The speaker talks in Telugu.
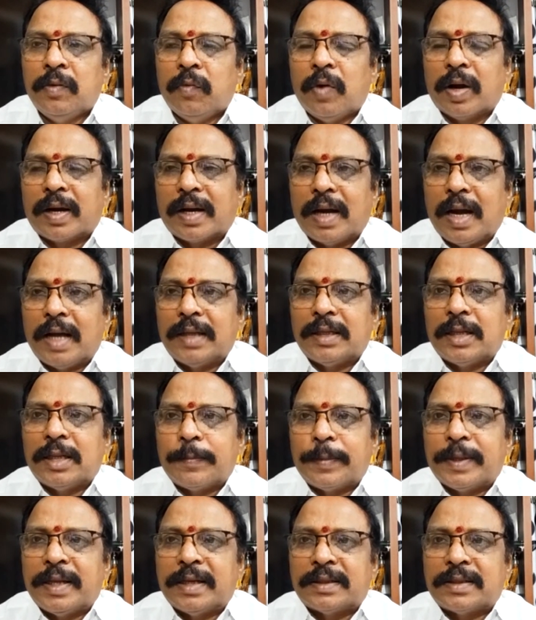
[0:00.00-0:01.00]
ఒక
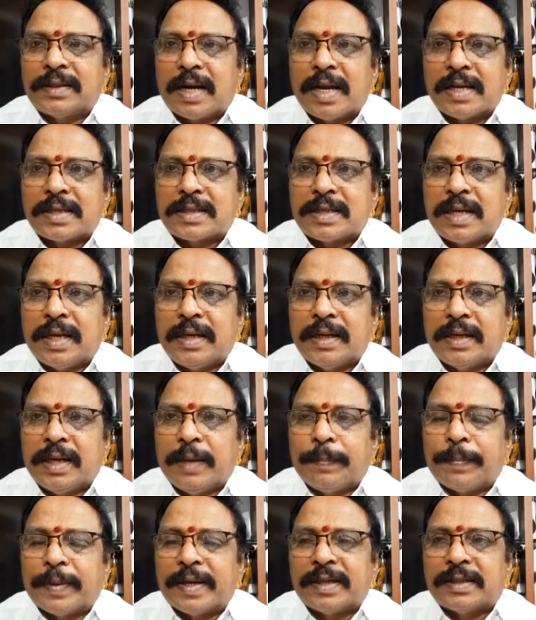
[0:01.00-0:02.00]
ఆంధ్రప్రదేశ్
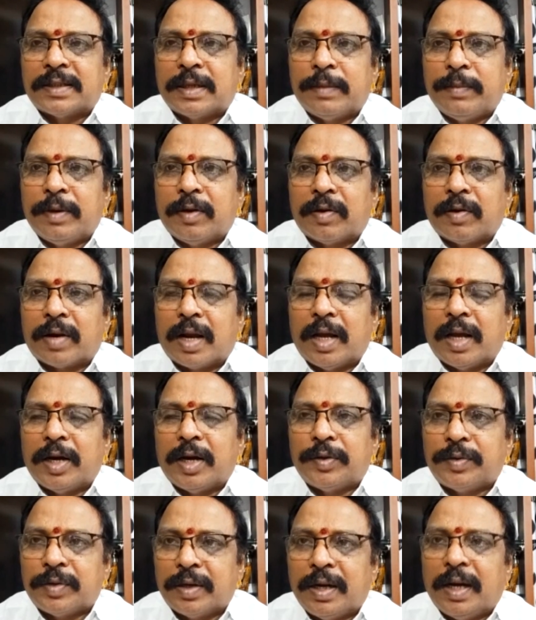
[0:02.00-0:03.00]
రాష్ట్రానికే పరిశ్రమలు
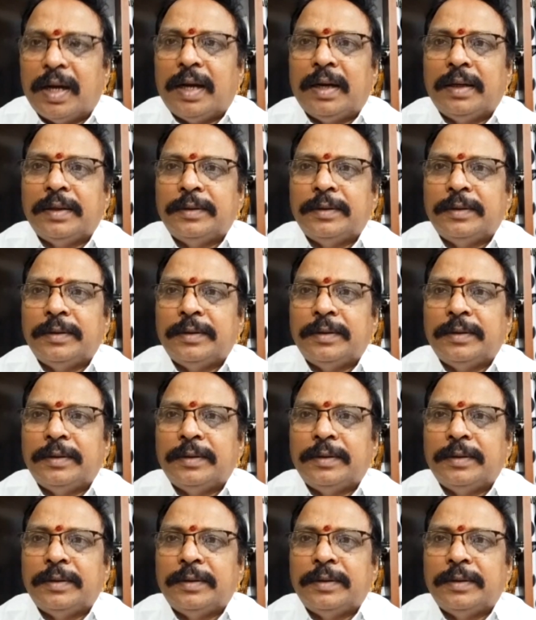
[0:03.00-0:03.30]
రానట్టుగా